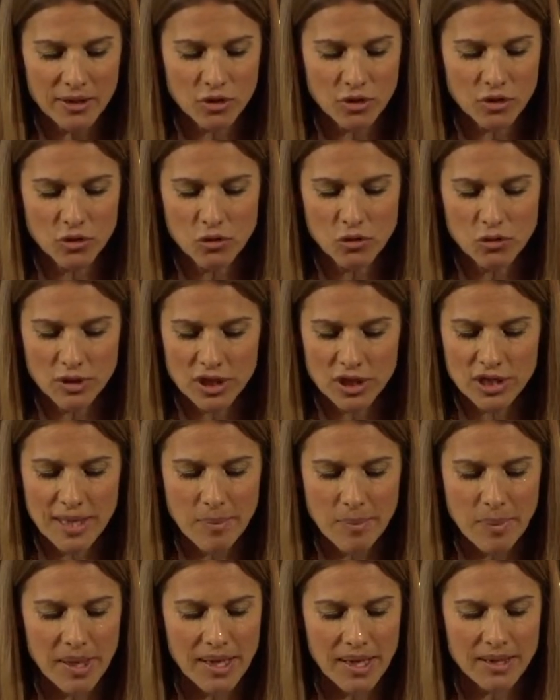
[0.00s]
que tu
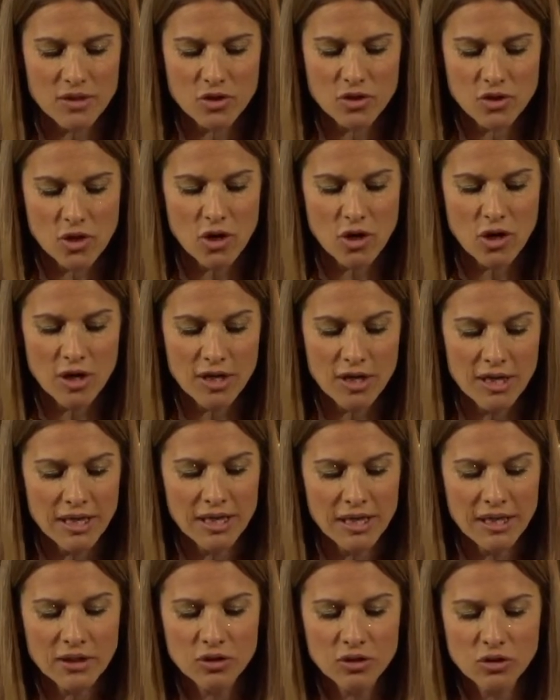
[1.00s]
échapperas seul
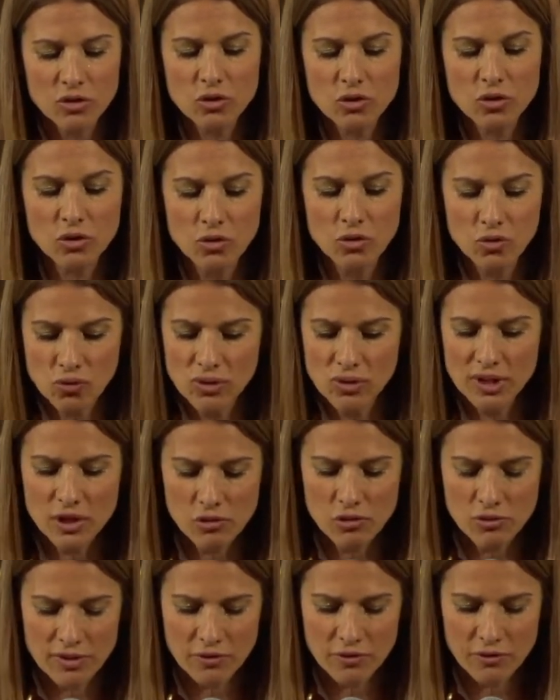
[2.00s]
d'entre tous les
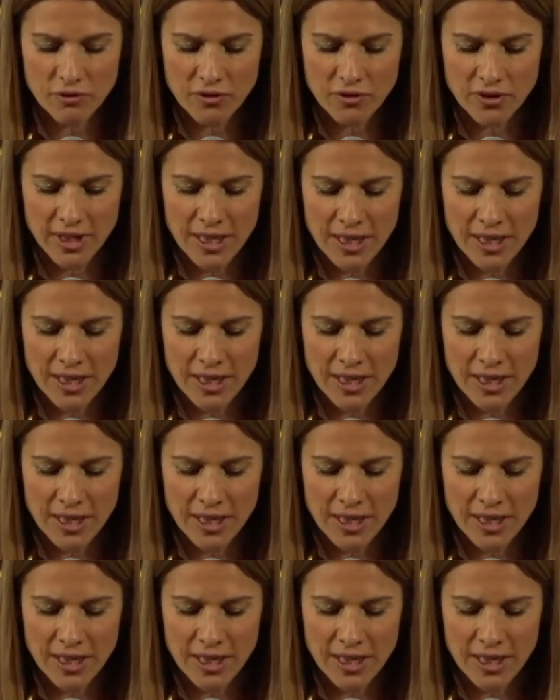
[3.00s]
Juifs,